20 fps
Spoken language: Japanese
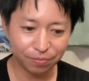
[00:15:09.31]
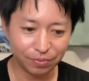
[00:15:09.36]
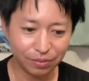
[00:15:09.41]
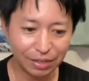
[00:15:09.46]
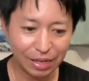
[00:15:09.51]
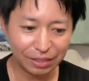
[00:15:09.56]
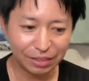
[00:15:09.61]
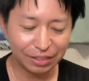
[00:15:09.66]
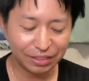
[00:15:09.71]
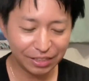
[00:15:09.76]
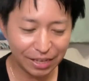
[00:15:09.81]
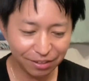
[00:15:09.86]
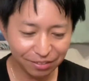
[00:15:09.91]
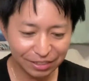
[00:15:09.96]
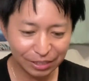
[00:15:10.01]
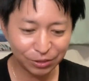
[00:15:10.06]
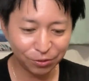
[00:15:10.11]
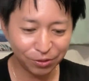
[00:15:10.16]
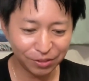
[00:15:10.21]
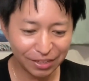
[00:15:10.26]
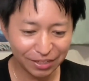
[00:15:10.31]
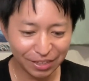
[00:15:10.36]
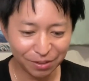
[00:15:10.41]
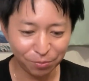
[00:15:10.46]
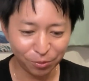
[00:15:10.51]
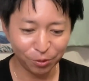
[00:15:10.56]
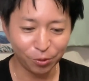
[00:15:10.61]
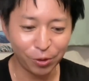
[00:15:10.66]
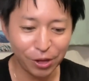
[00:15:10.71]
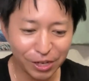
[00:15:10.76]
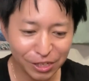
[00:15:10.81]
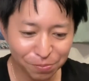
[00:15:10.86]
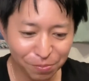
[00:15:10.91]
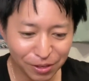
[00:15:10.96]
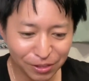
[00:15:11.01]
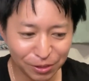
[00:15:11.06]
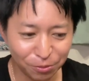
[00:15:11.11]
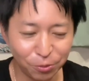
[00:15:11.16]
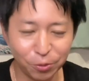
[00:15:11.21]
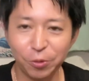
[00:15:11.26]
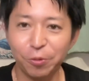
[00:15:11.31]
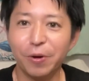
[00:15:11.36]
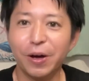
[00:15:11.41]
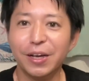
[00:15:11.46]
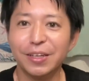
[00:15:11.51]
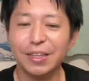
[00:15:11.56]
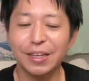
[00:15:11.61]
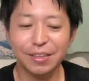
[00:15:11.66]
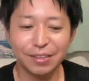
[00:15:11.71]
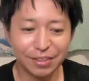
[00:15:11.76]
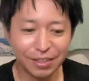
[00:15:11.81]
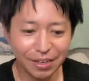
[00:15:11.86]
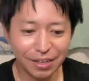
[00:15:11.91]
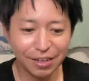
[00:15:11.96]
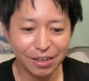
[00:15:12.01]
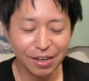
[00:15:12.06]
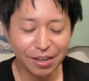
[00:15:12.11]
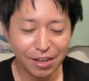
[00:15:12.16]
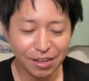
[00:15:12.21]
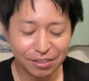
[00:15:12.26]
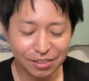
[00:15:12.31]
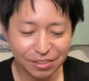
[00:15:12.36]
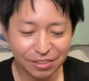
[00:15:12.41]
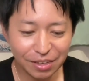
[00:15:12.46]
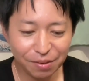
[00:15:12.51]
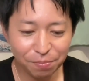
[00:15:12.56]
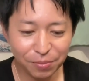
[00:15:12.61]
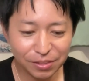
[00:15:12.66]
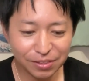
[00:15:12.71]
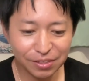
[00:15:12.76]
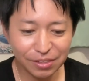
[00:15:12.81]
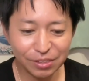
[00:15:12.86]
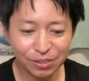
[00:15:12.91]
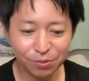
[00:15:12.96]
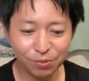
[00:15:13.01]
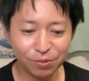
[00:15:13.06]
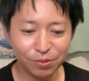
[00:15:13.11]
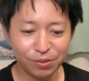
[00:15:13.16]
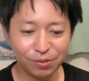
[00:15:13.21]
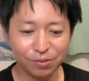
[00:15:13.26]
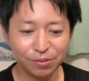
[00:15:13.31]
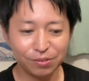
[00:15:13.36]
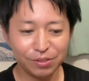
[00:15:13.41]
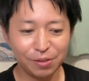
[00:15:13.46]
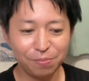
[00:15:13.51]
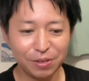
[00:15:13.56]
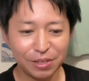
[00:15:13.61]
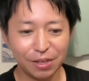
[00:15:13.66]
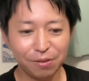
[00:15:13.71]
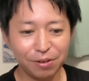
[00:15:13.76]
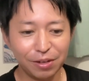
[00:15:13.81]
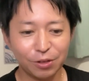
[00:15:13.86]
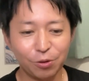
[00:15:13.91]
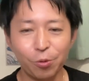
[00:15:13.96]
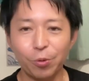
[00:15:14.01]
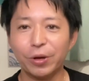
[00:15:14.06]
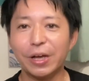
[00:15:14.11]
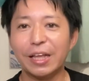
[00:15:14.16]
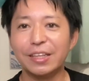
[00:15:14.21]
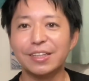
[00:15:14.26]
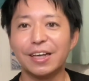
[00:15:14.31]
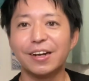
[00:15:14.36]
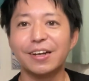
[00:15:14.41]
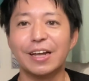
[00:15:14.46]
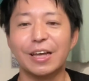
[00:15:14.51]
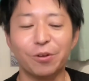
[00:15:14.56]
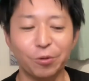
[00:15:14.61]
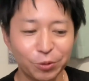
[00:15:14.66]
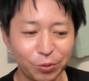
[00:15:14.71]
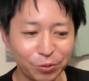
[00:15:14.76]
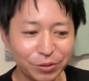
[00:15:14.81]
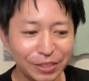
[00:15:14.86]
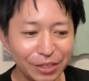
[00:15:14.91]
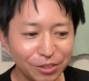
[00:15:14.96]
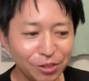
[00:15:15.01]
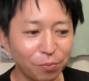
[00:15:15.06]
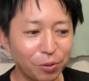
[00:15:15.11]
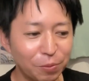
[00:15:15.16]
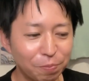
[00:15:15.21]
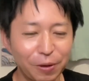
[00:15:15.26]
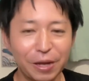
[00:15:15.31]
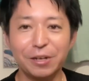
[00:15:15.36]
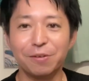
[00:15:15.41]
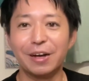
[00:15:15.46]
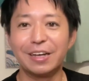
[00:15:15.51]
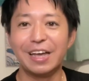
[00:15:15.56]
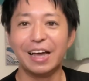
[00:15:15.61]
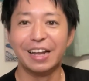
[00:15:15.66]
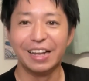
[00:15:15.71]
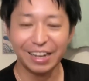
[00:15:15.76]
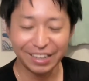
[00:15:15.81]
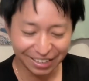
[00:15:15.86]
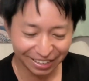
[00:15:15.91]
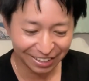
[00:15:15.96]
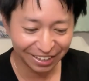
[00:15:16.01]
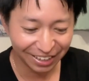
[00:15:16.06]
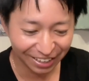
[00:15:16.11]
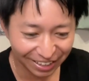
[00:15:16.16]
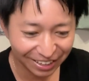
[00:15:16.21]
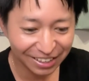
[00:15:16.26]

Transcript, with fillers: うん、だ逆にそれだけも500万人フォロワーがいたって、全然別にそういう意味では貢献にならないことをしてる人もいっぱいいるわけだから